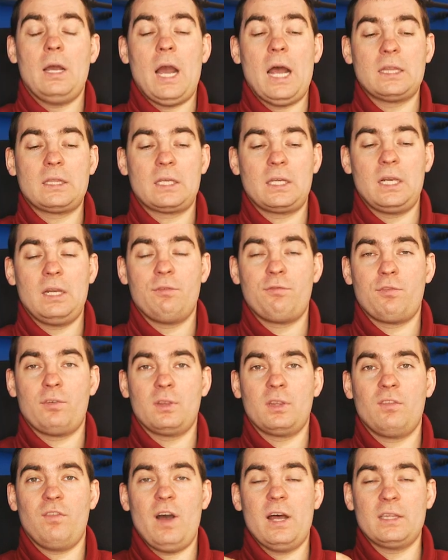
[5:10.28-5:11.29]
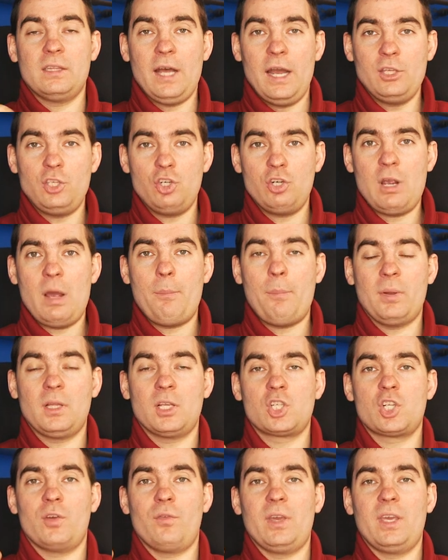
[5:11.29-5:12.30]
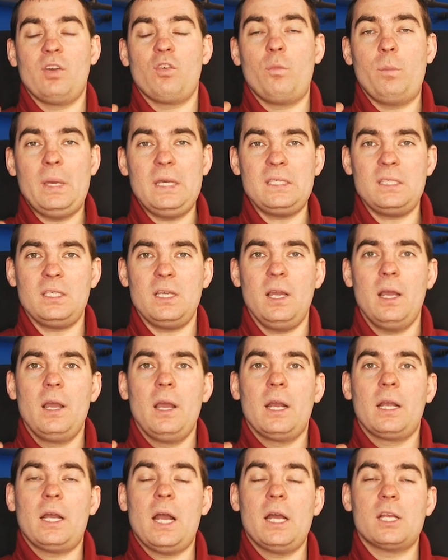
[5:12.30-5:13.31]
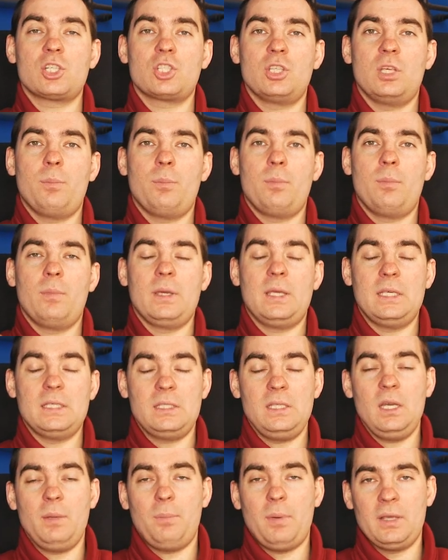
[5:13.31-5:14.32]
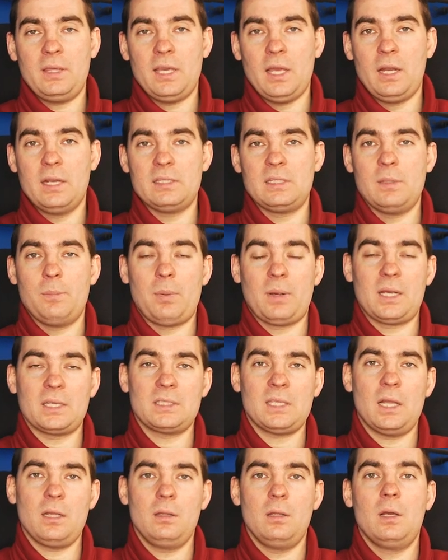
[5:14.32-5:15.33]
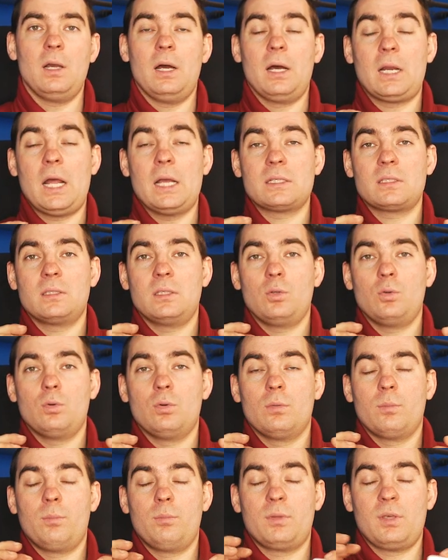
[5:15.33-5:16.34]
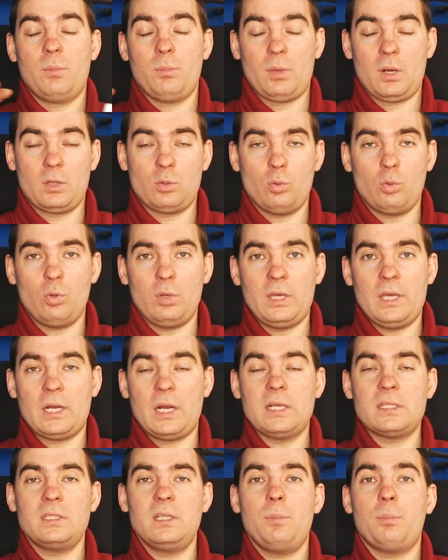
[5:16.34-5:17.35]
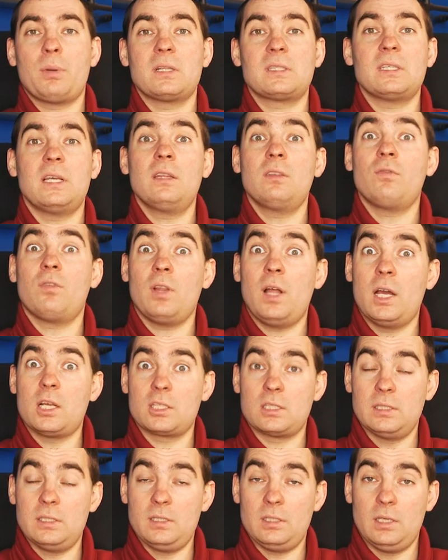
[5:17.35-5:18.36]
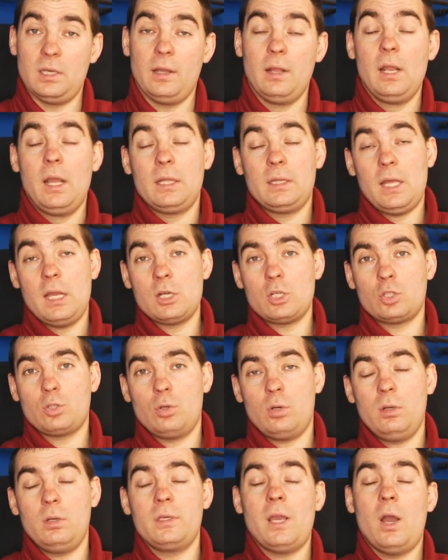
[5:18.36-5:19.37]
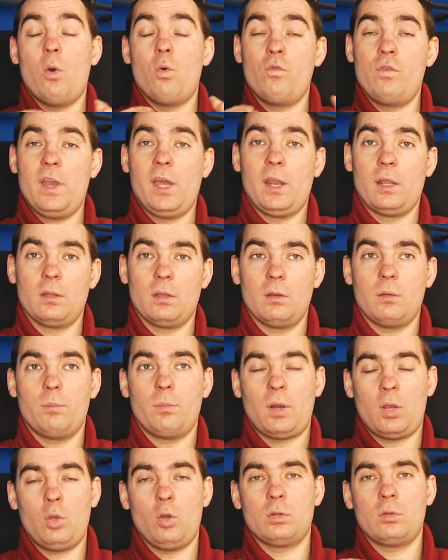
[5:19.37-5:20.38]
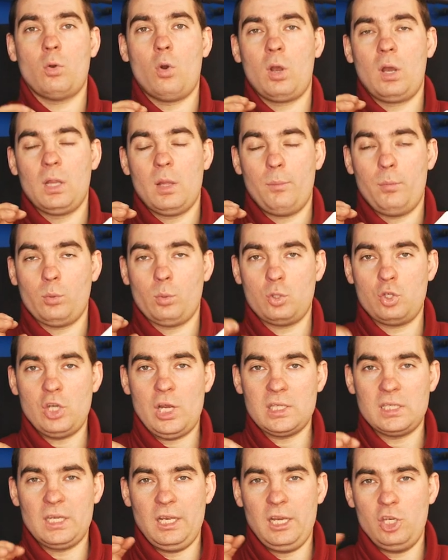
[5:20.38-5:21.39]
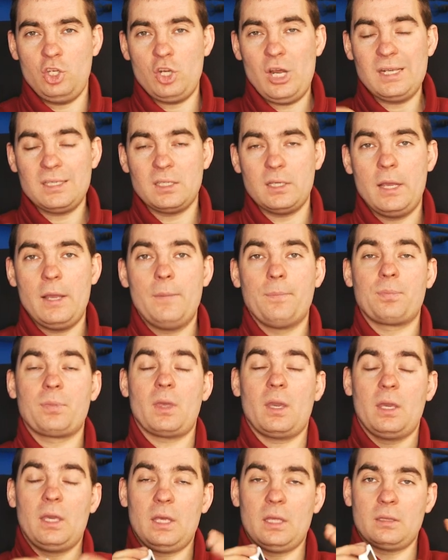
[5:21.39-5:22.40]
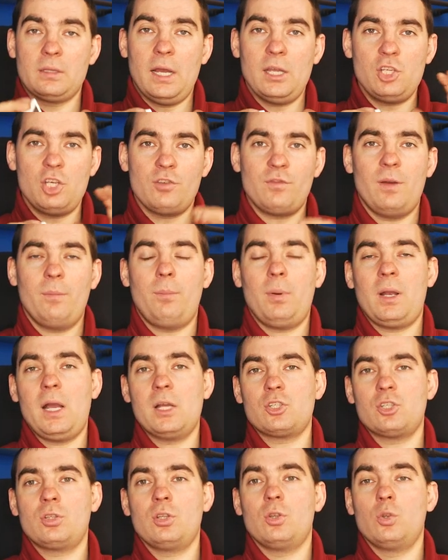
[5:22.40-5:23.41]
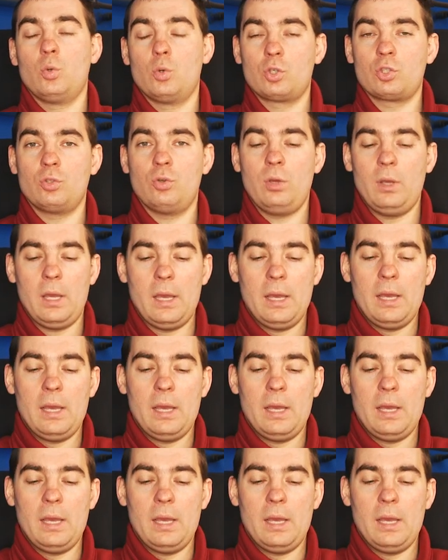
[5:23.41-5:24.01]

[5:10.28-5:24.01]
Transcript: открыв два датчика, положив их вместе, каждый из них по отдельности показал разную температуру и разный процент влажности. Так что я уверен, пройдет около получаса или час, и датчик вам покажет нужную